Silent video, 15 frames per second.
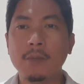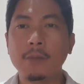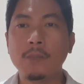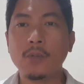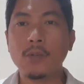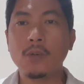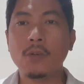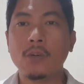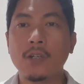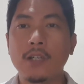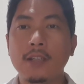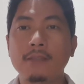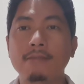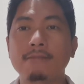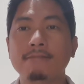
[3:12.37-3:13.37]
naman po yung
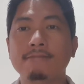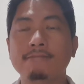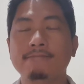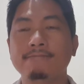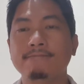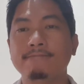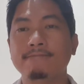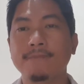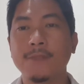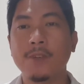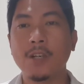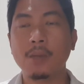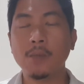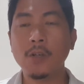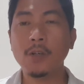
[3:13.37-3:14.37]
OLED.
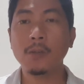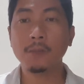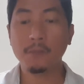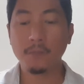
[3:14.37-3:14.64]
Okay po.